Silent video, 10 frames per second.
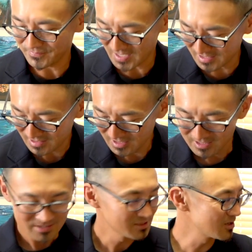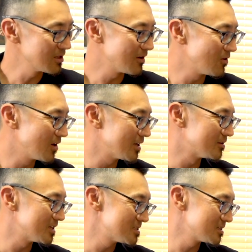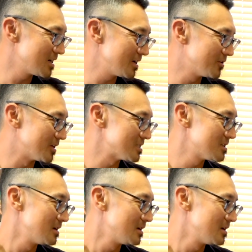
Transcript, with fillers: はい、それでは今回のレッスン概要です。